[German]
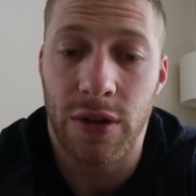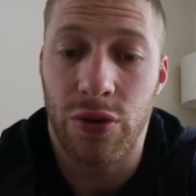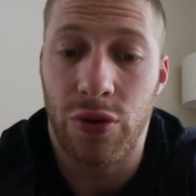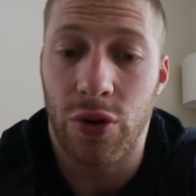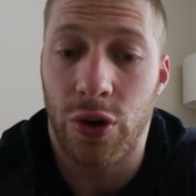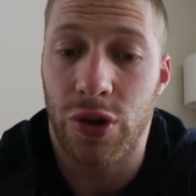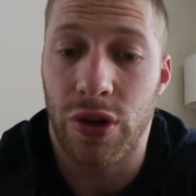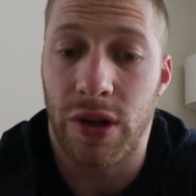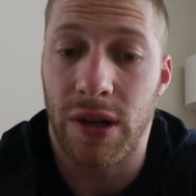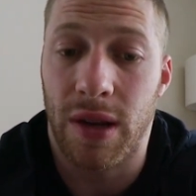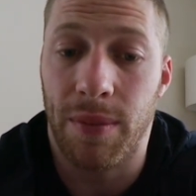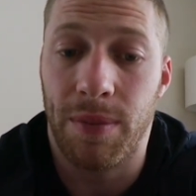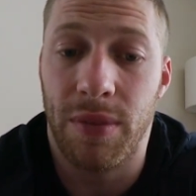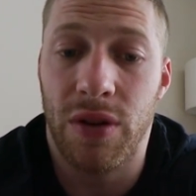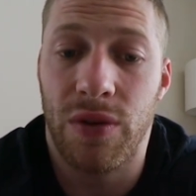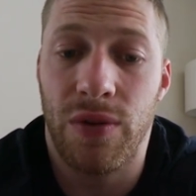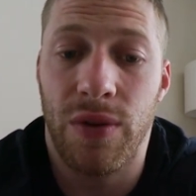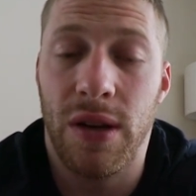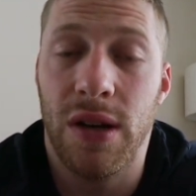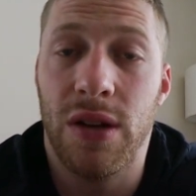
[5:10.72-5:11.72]
Deutschland gibt
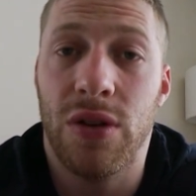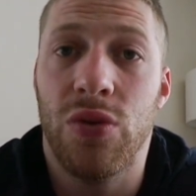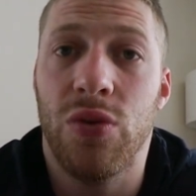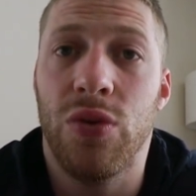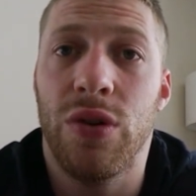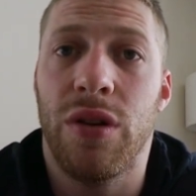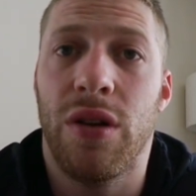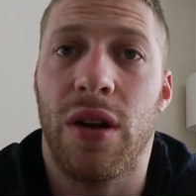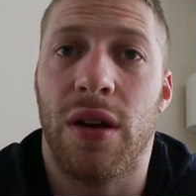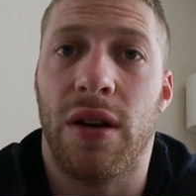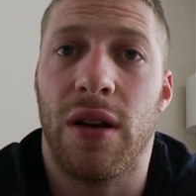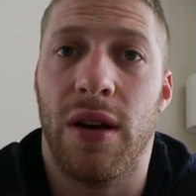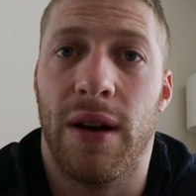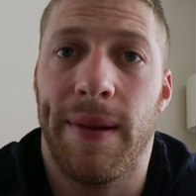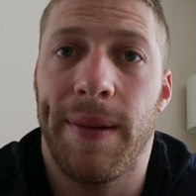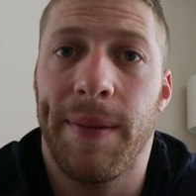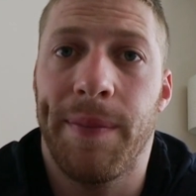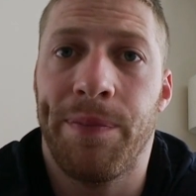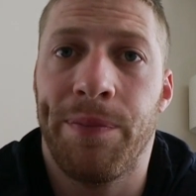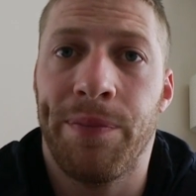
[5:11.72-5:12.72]
es viele gute, na
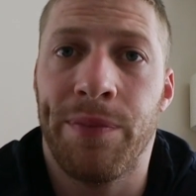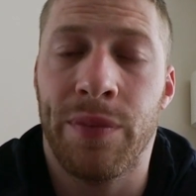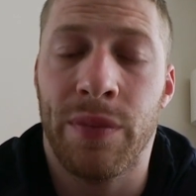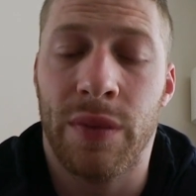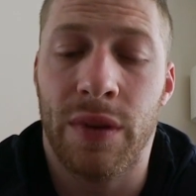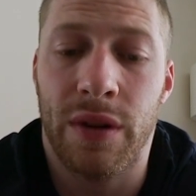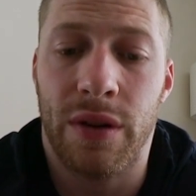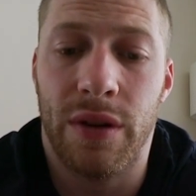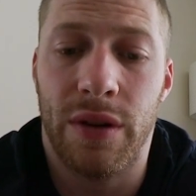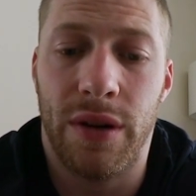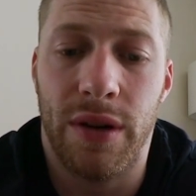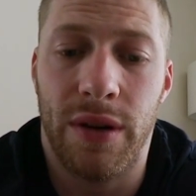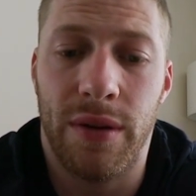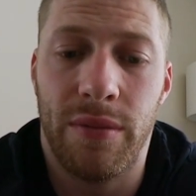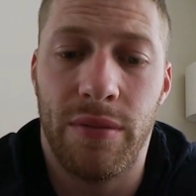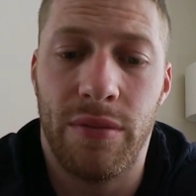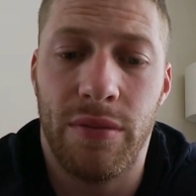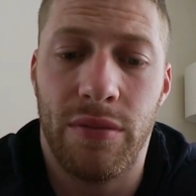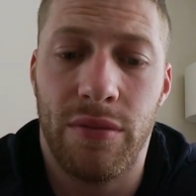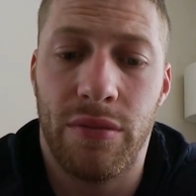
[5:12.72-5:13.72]
klar.
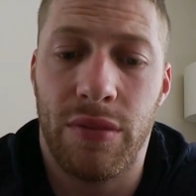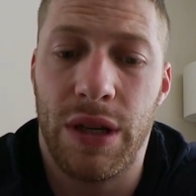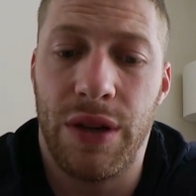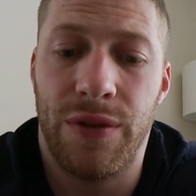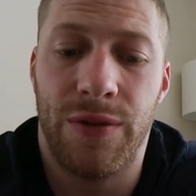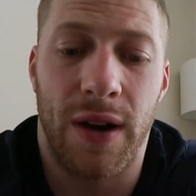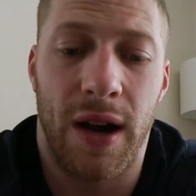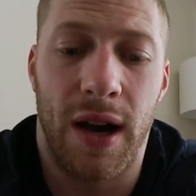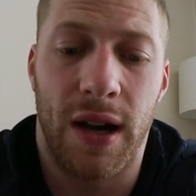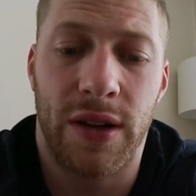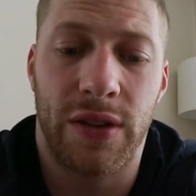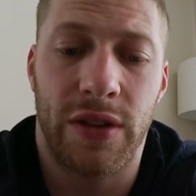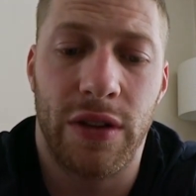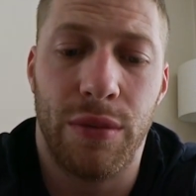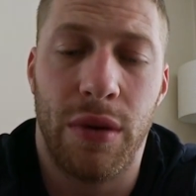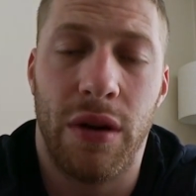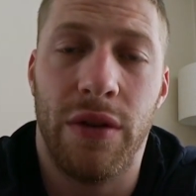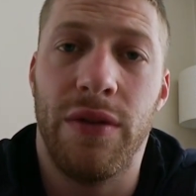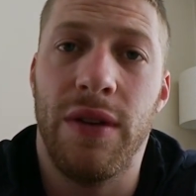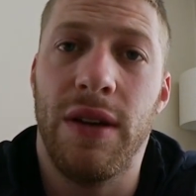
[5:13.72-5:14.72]
Ähm, die Frage ist
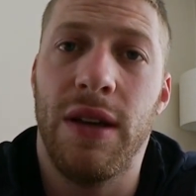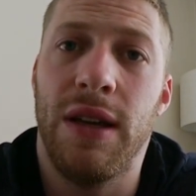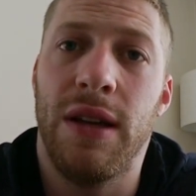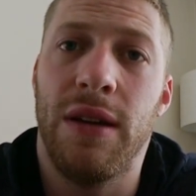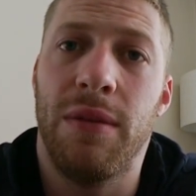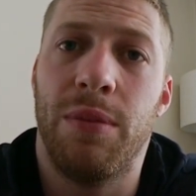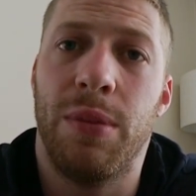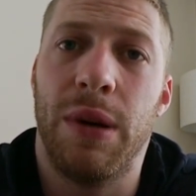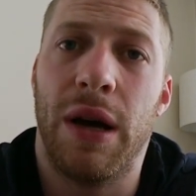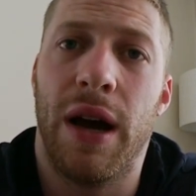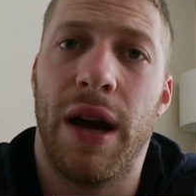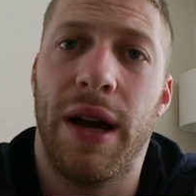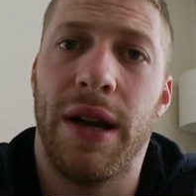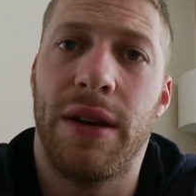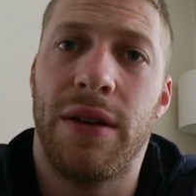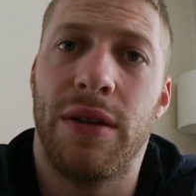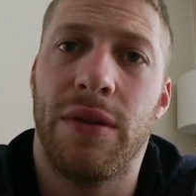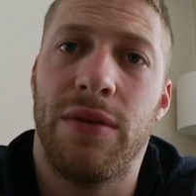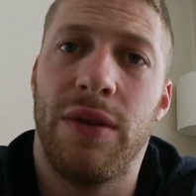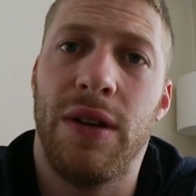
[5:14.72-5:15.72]
immer, wie
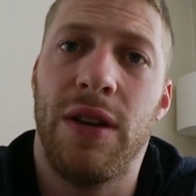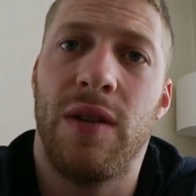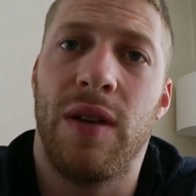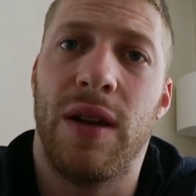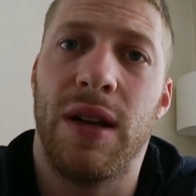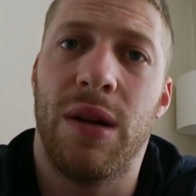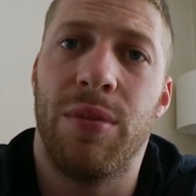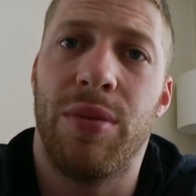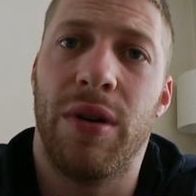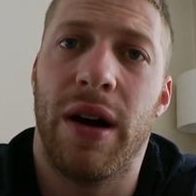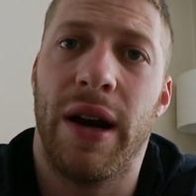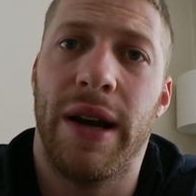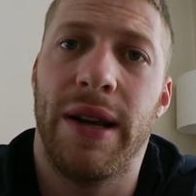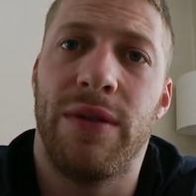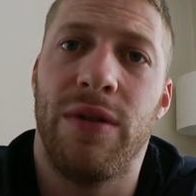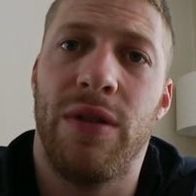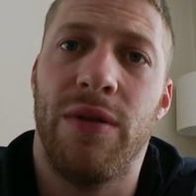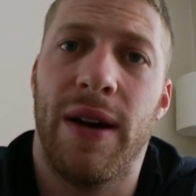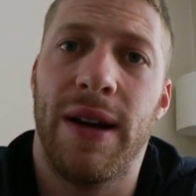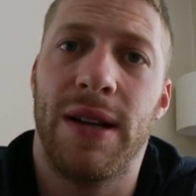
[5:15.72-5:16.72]
bereit, wie ist jeder
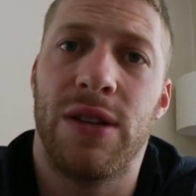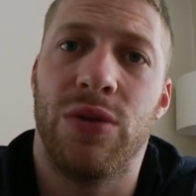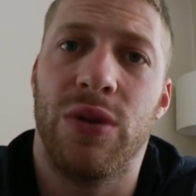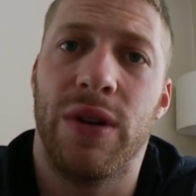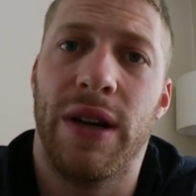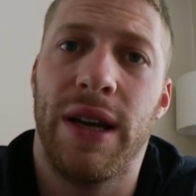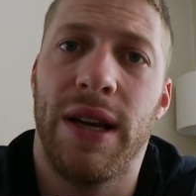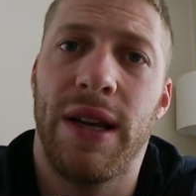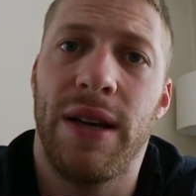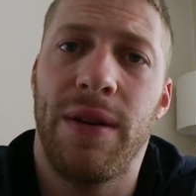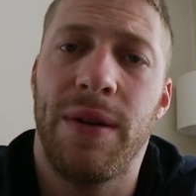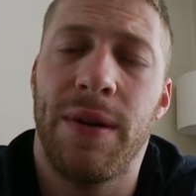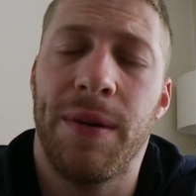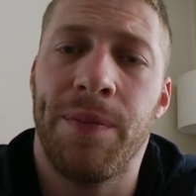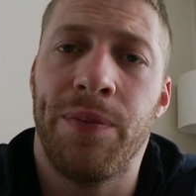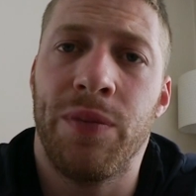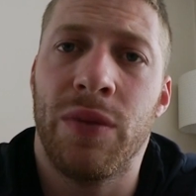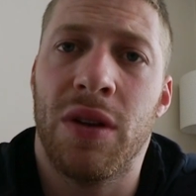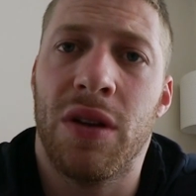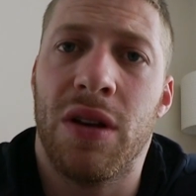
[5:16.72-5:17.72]
bereit, wie weit zu gehen.
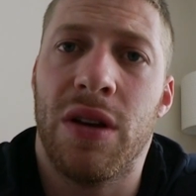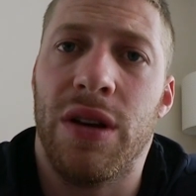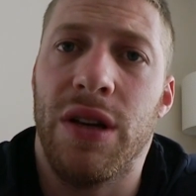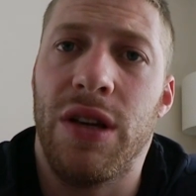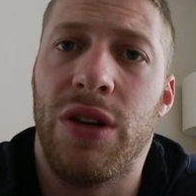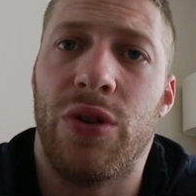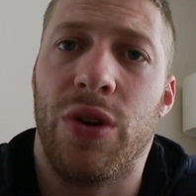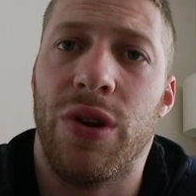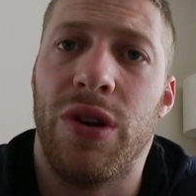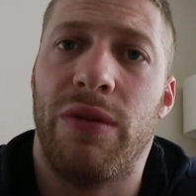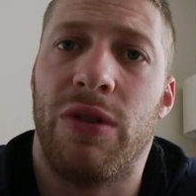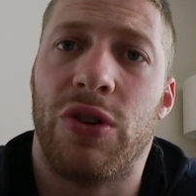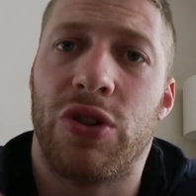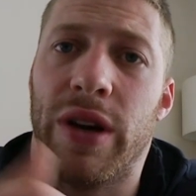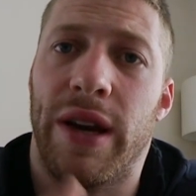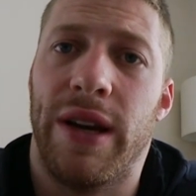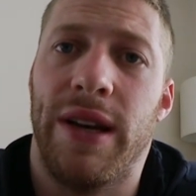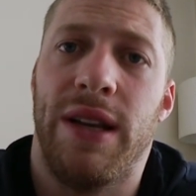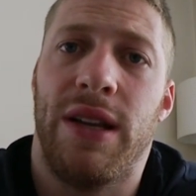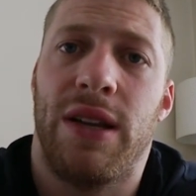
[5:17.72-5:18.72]
Ich könnte
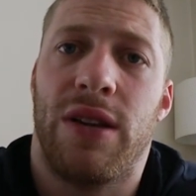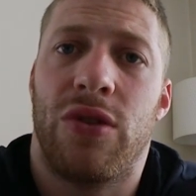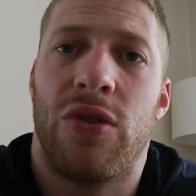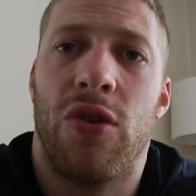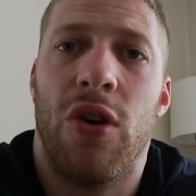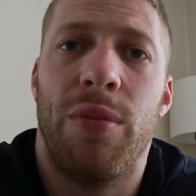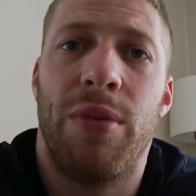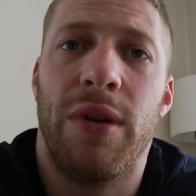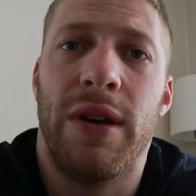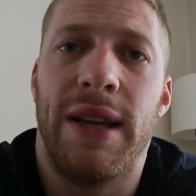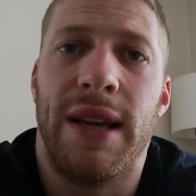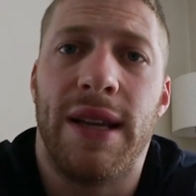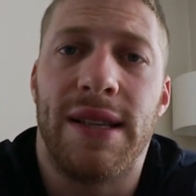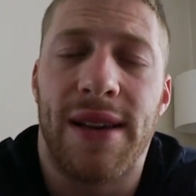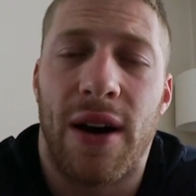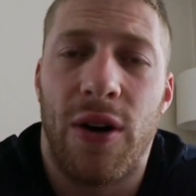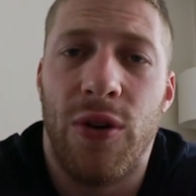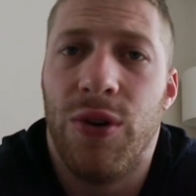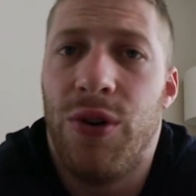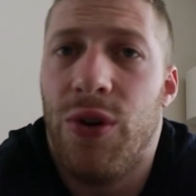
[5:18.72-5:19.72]
wahrscheinlich körperlich
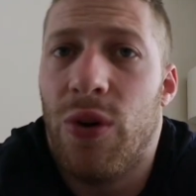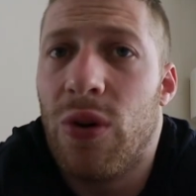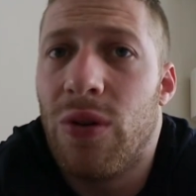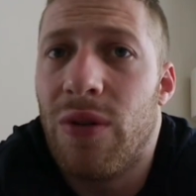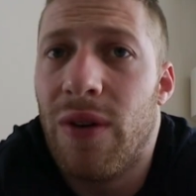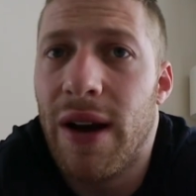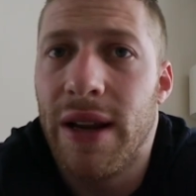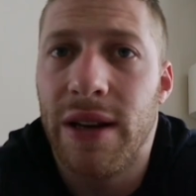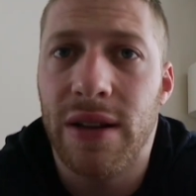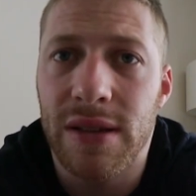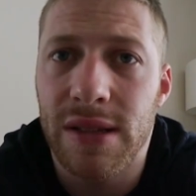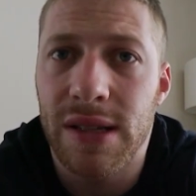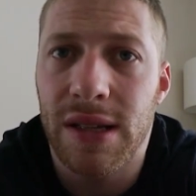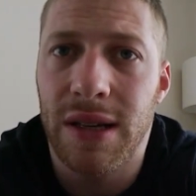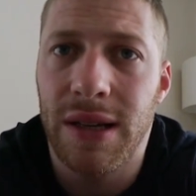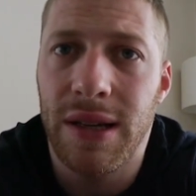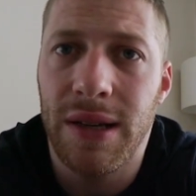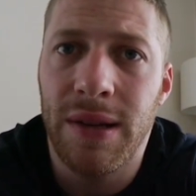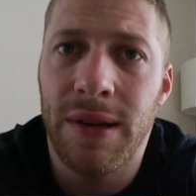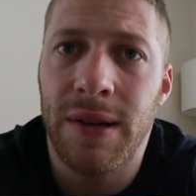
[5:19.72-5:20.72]
jetzt auch noch weiter
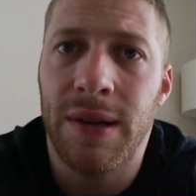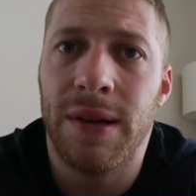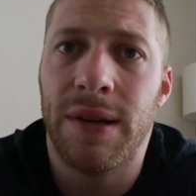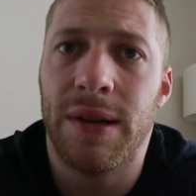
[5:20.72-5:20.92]
sein.